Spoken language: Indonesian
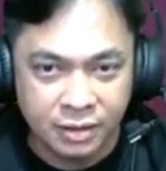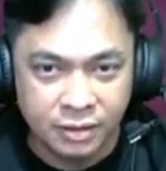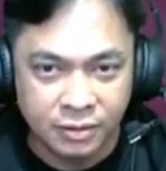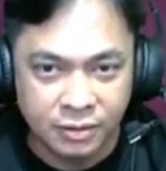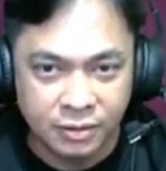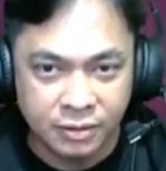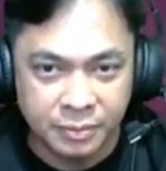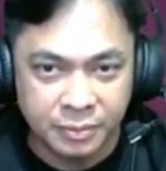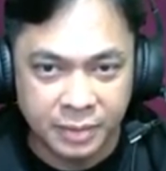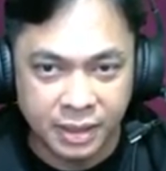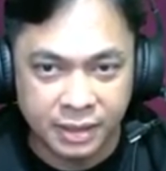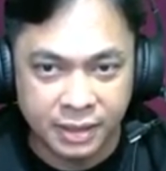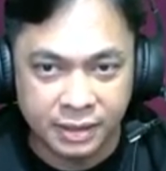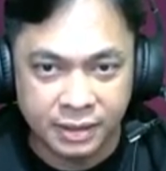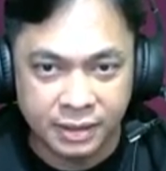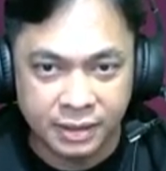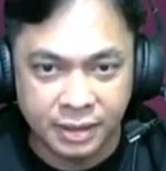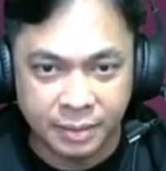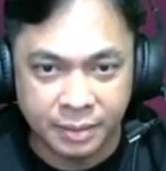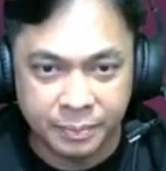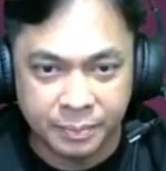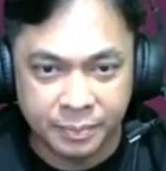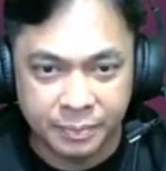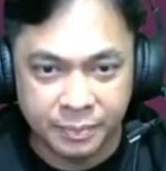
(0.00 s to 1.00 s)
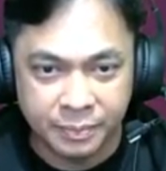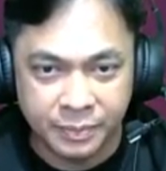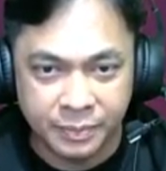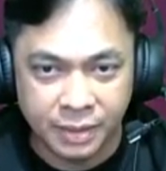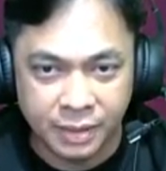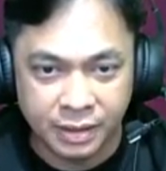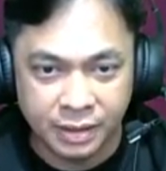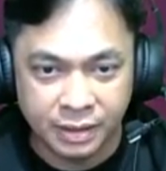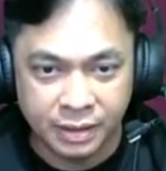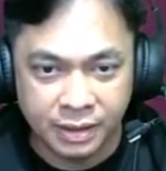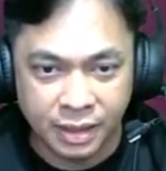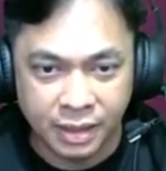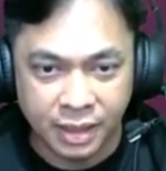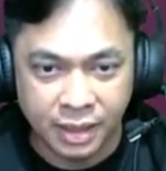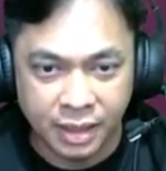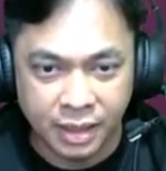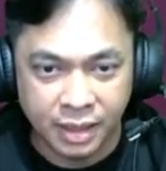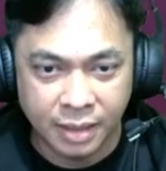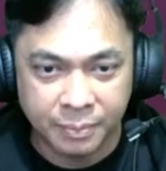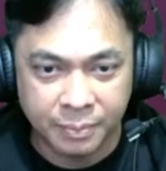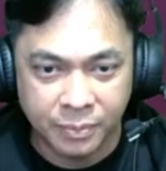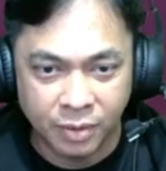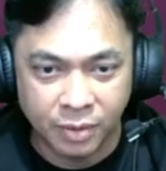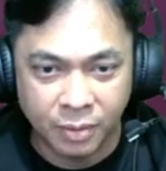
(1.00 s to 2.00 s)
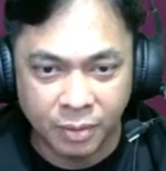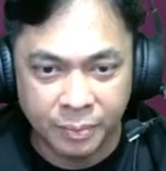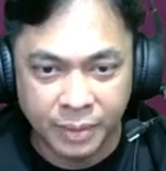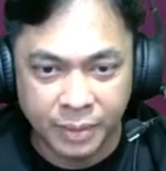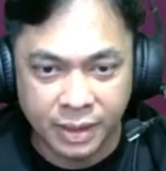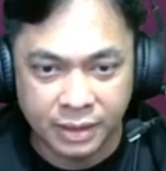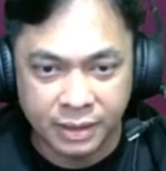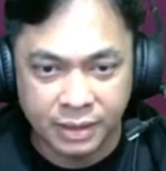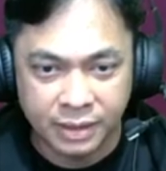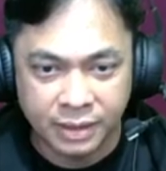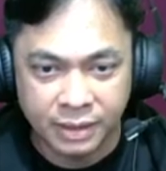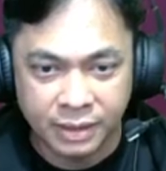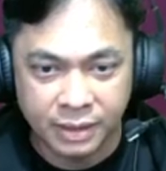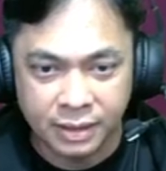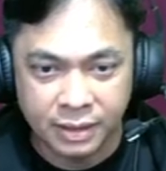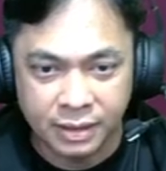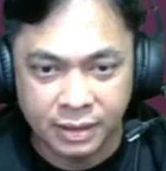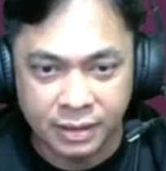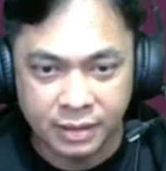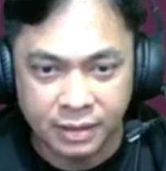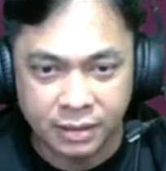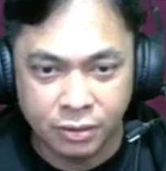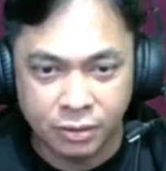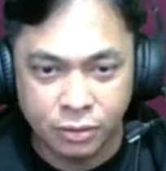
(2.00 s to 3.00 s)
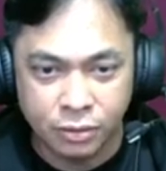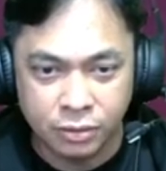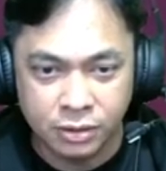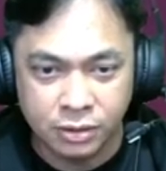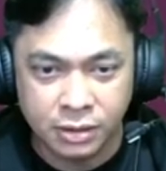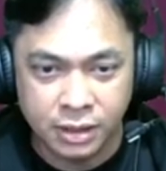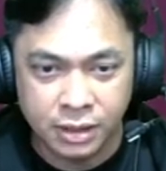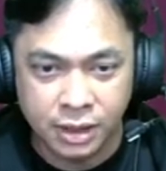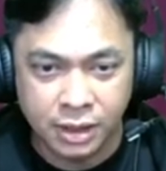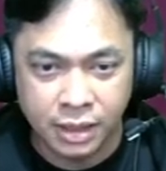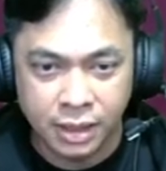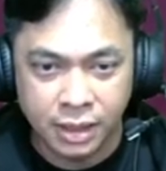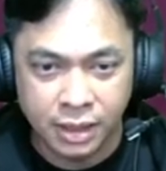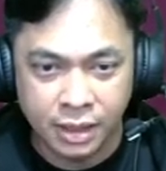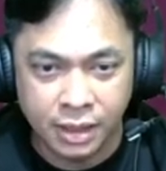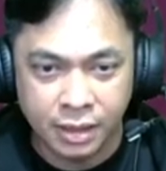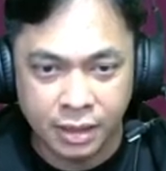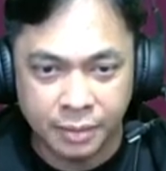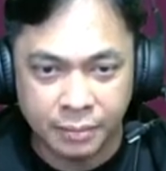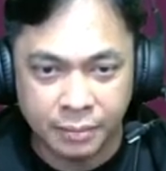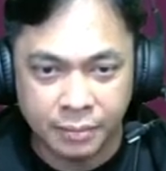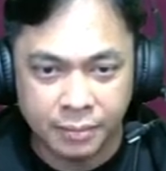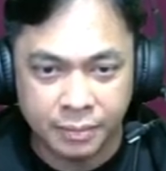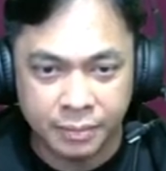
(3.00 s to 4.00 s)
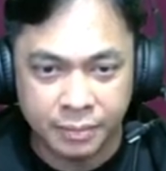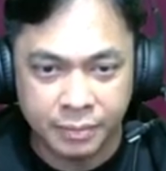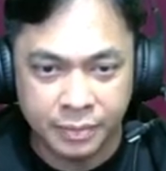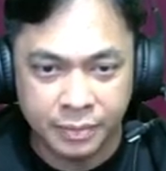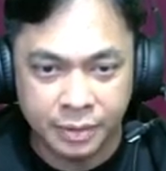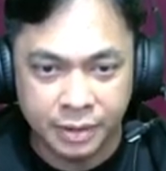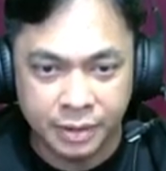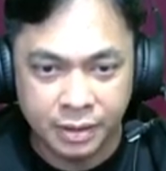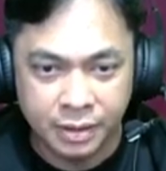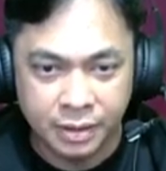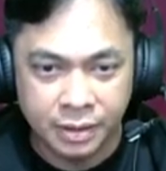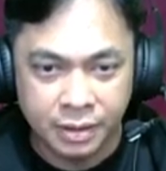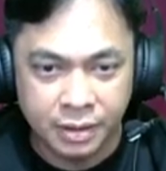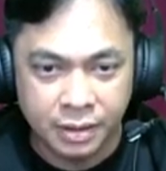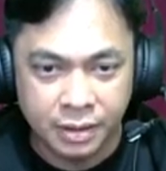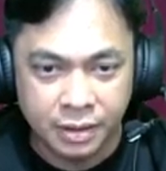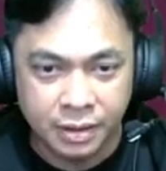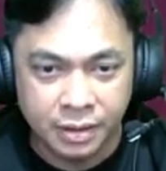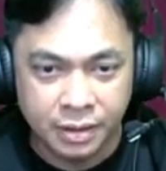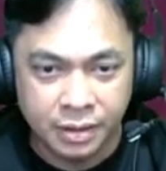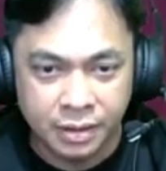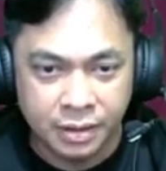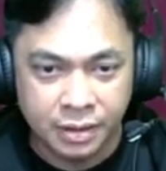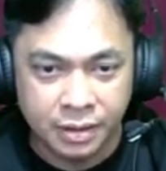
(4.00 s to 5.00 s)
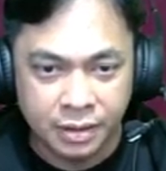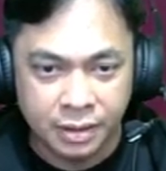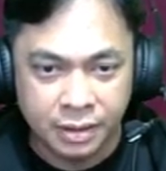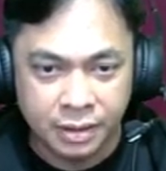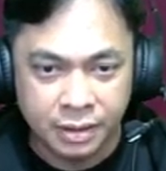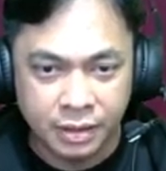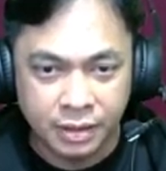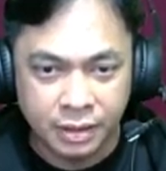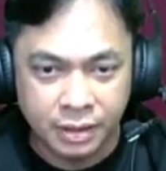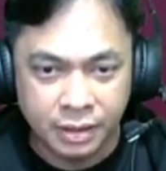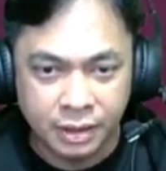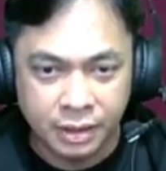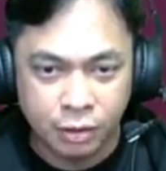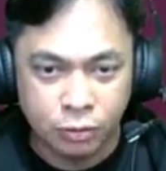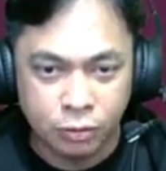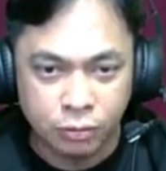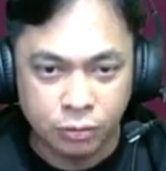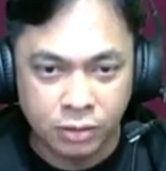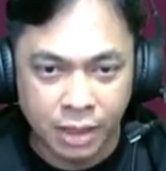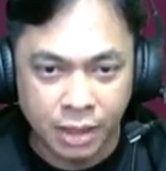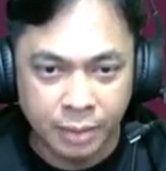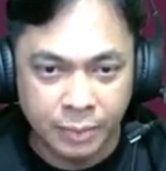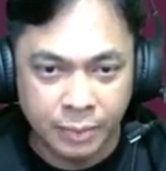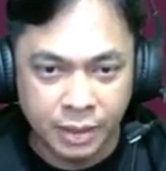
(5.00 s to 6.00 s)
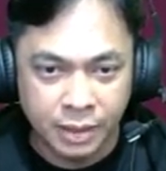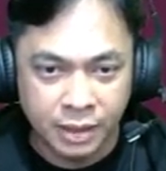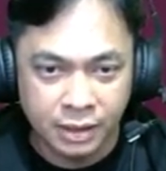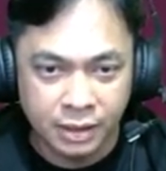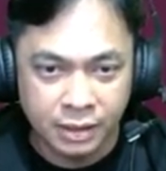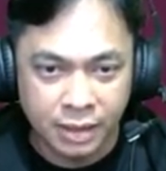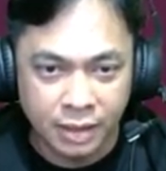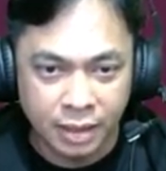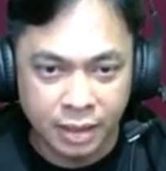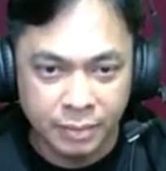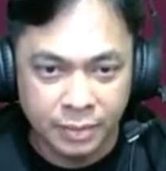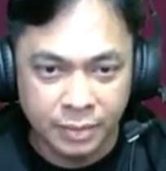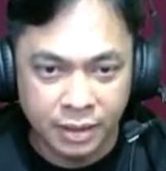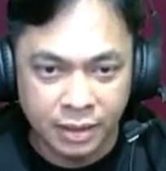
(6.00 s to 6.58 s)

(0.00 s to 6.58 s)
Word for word: Oh, mantap. Mantap. Empat. Sudah. Kita tinggal nunggu timing, timing,